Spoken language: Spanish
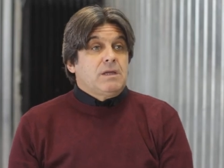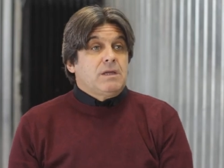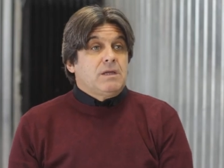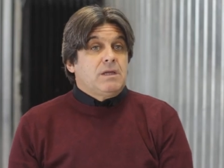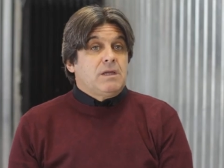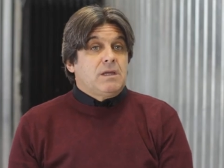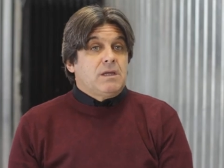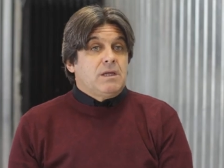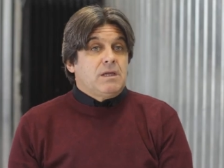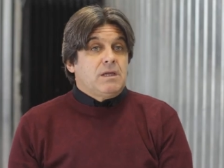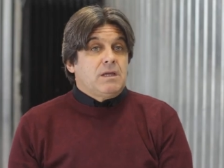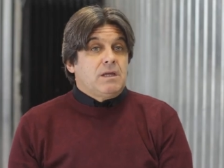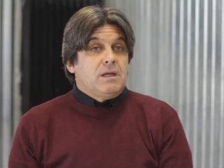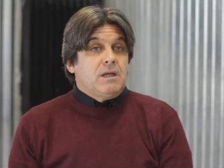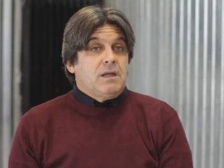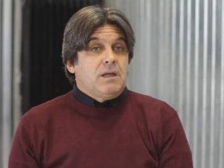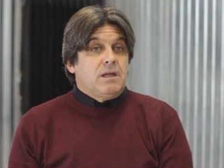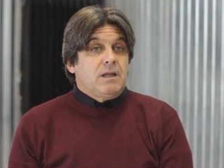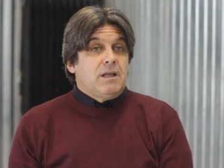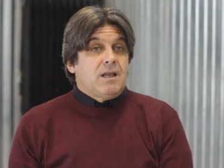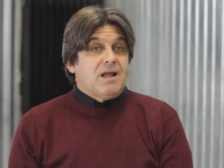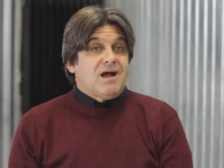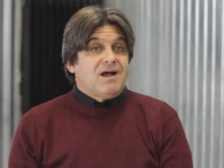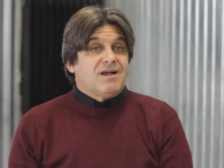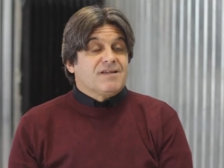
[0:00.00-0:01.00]
Y
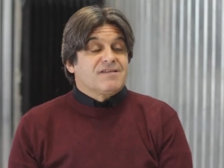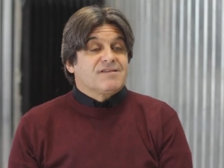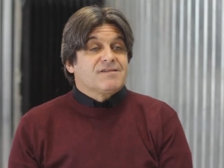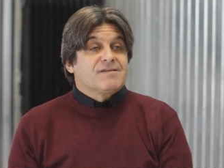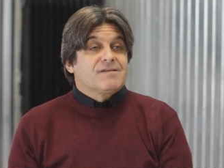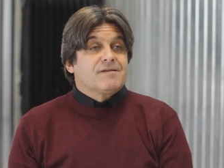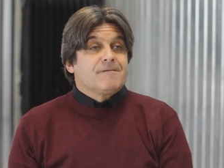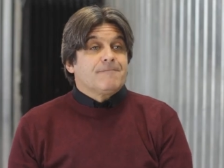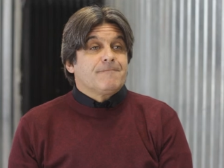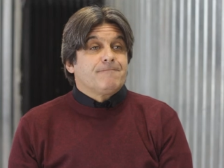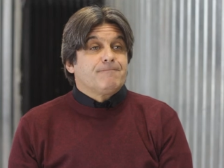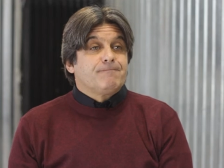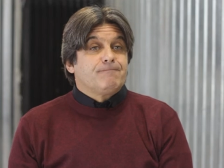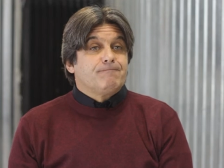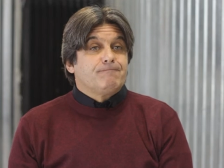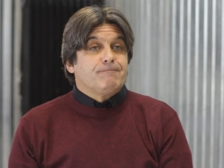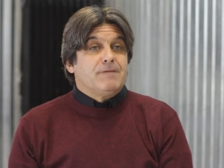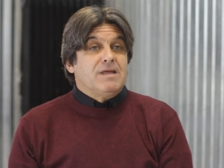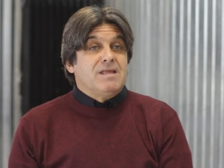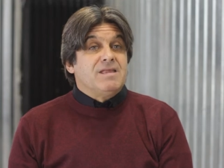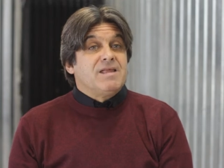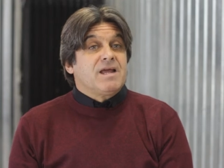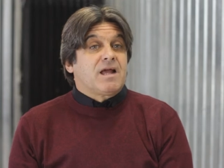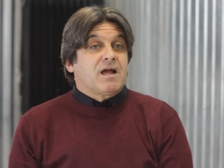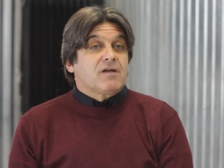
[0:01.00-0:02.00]
las
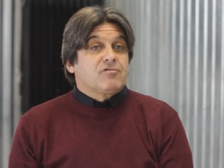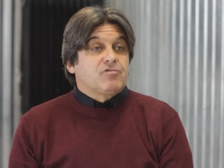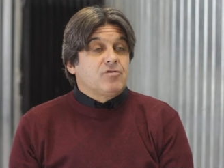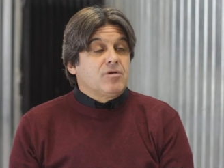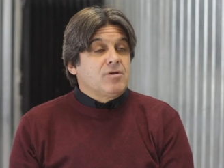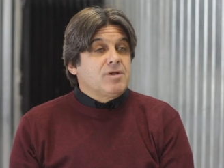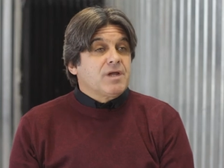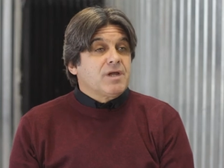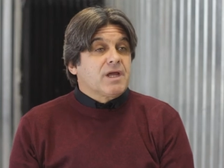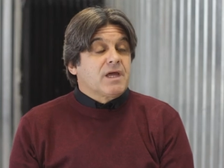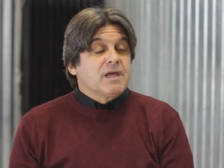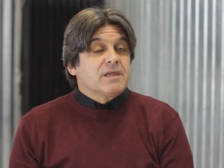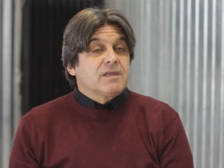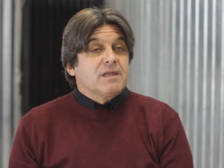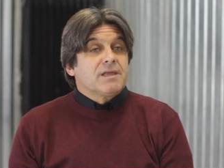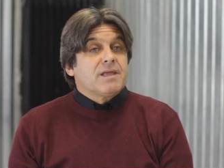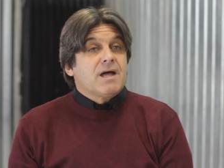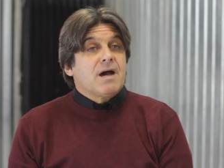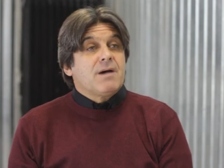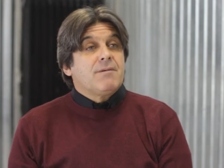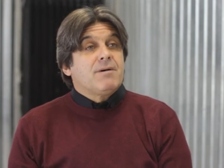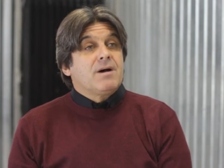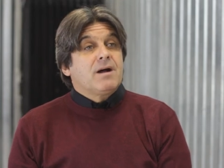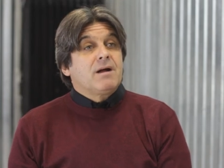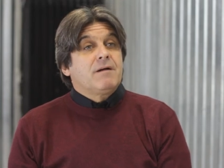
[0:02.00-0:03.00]
indicaciones que te
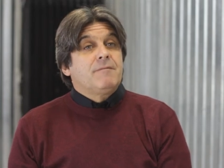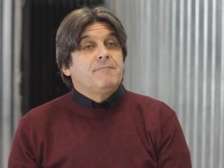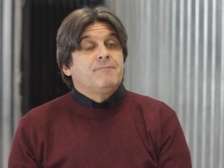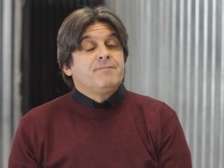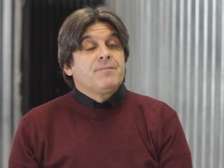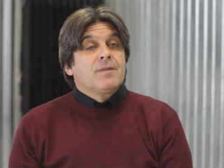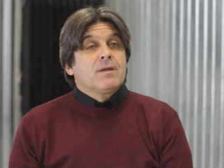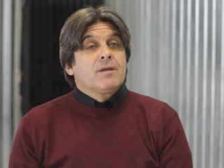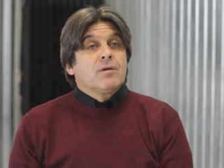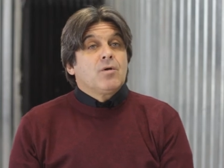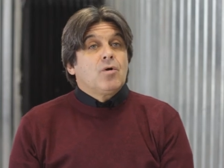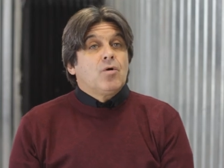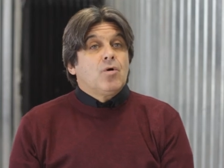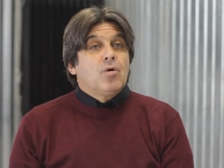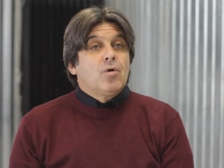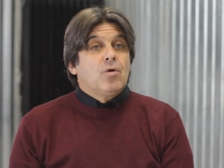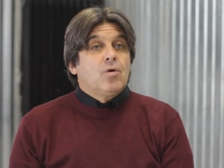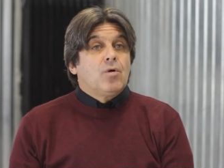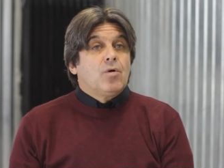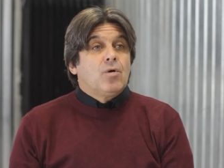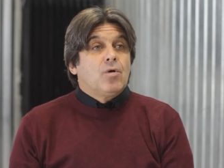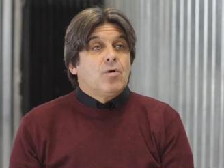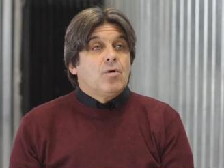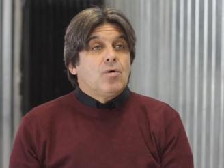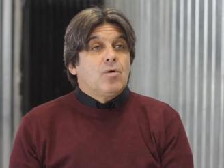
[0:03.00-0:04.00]
daban,
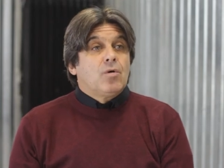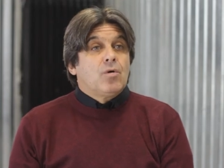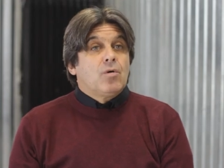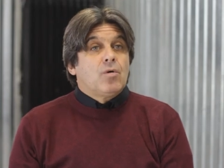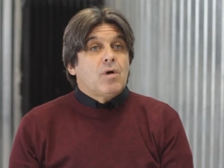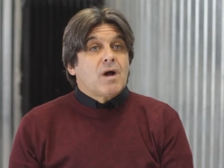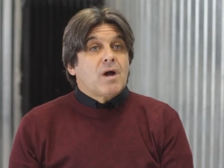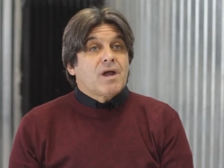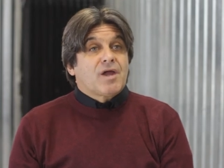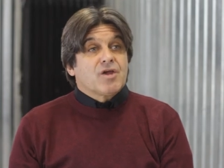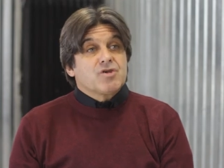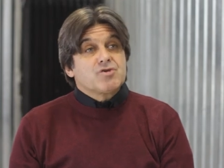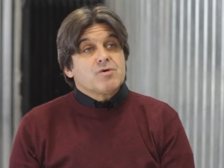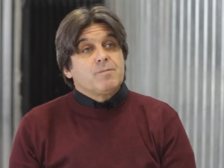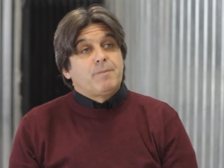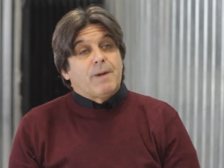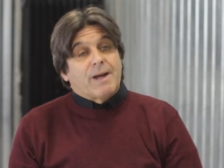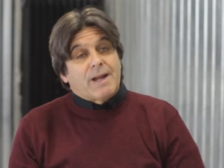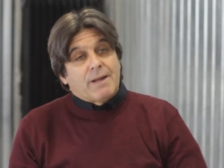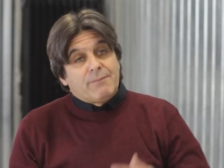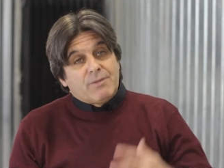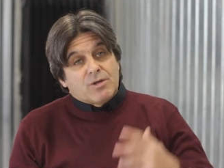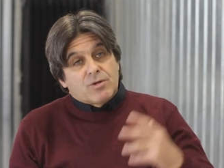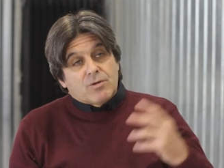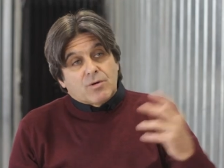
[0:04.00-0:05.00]
o, aquellos
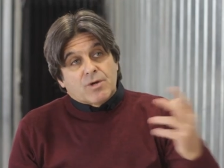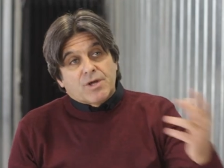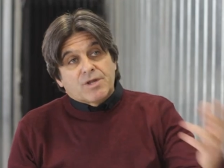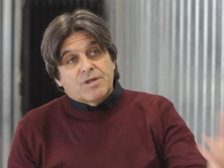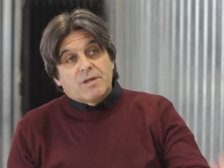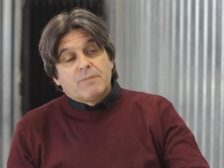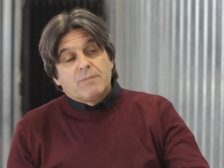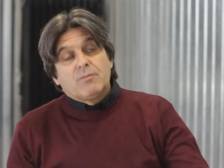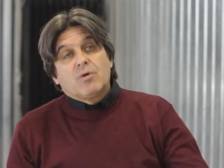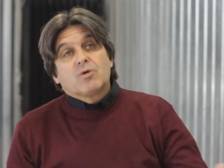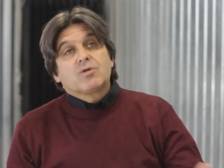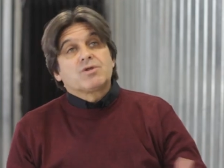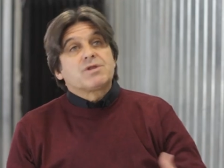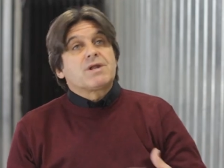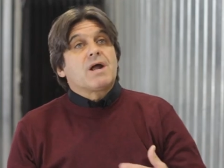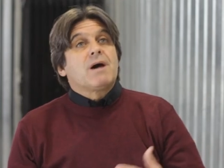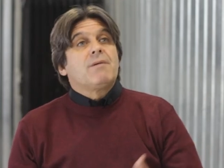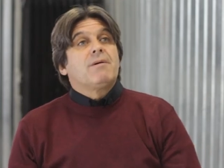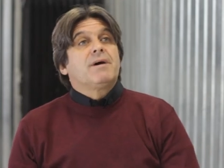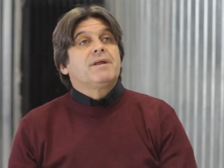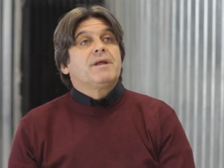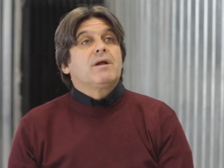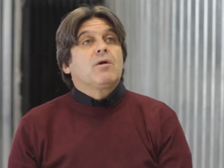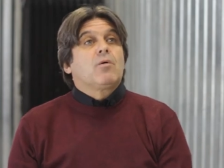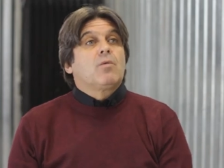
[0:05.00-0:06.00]
parámetros que te
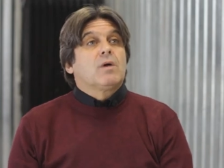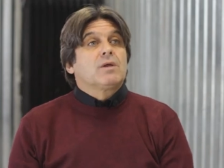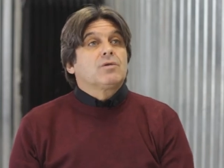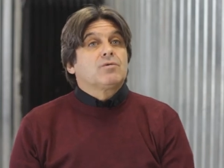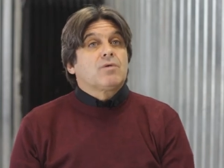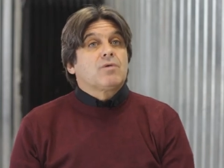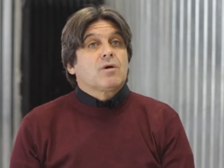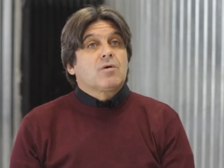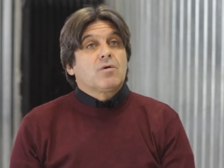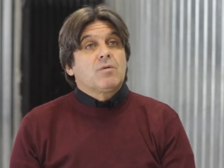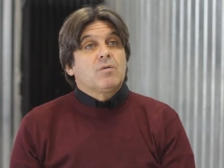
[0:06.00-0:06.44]
mostraban en cuanto a